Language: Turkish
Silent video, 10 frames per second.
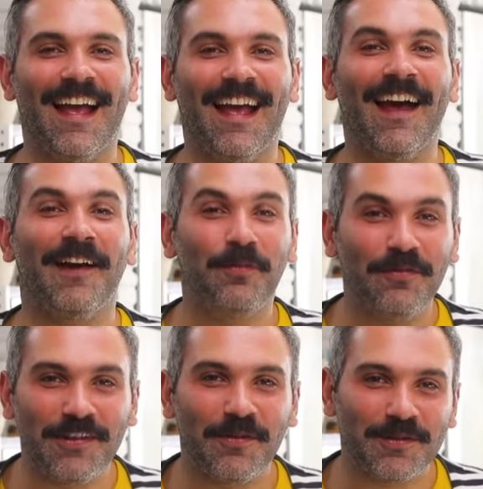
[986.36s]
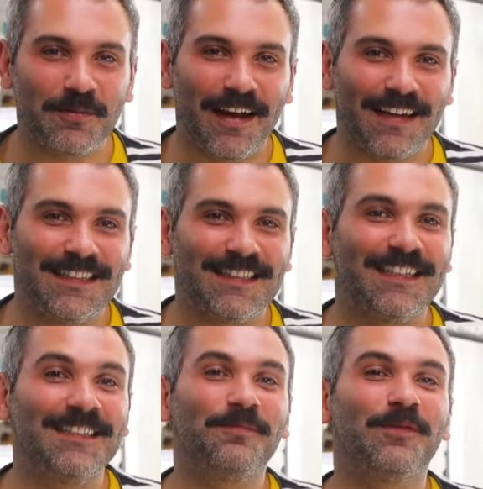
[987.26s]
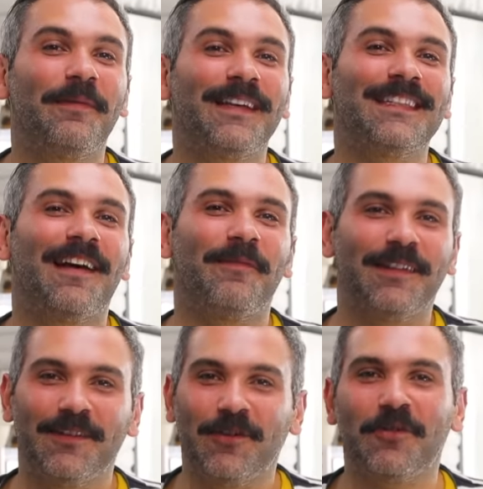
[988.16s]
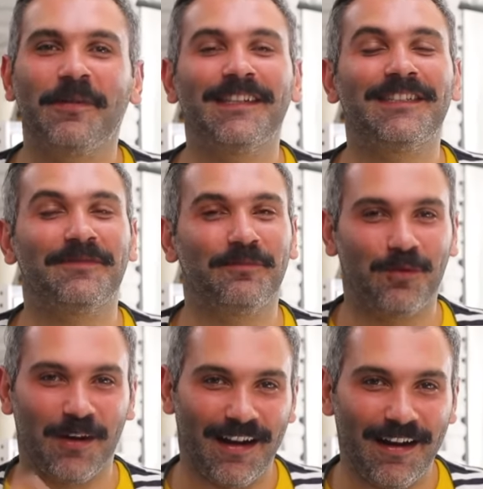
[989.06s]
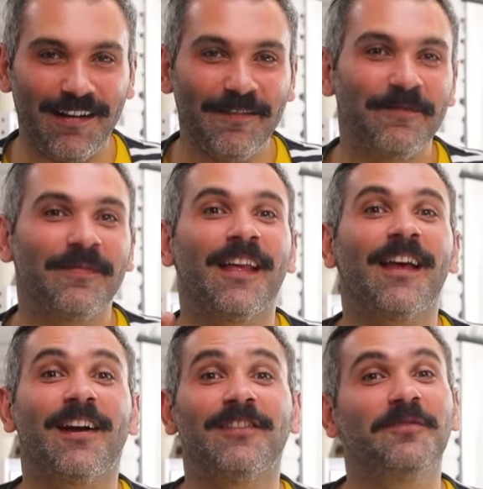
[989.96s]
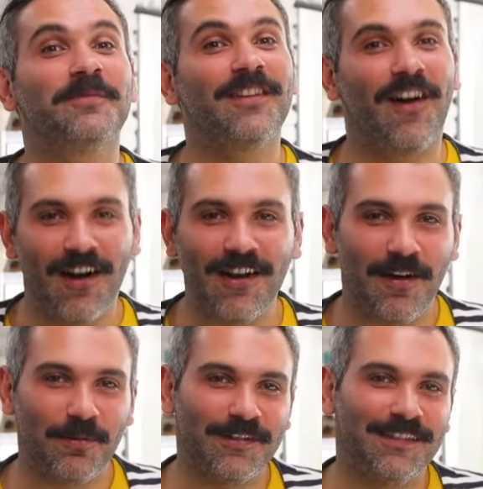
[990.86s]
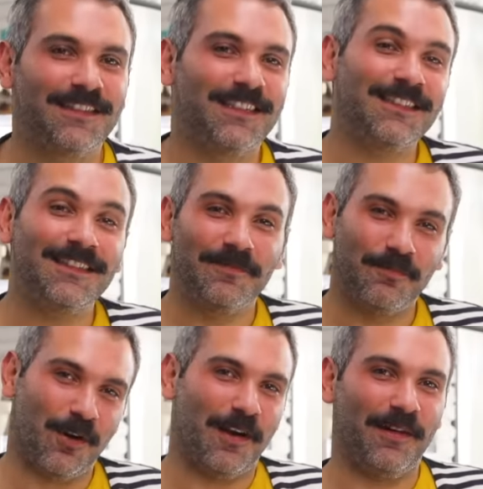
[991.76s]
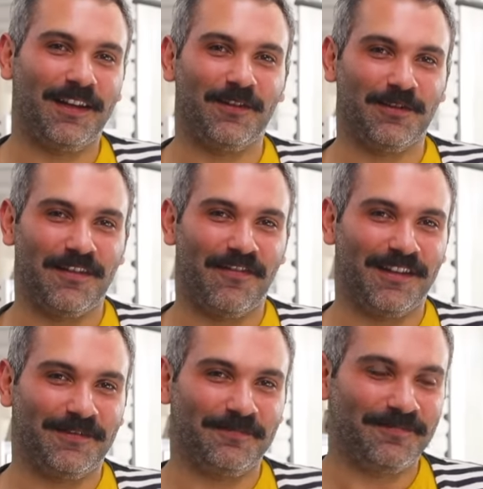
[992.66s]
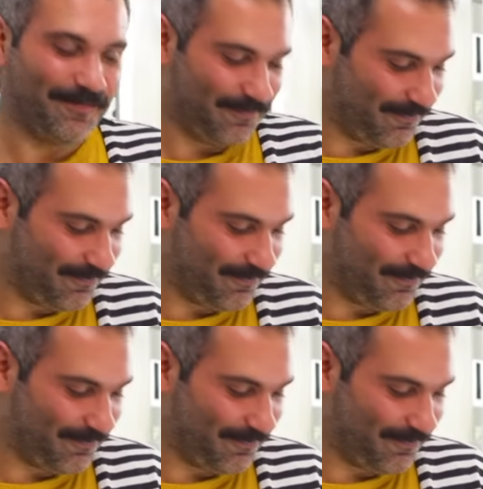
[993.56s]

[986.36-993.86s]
Eğer bu videomuzu beğendiyseniz buna benzer meydan okumalar için buraya, kanalımıza da hala abone değilseniz buraya bekliyoruz efendim.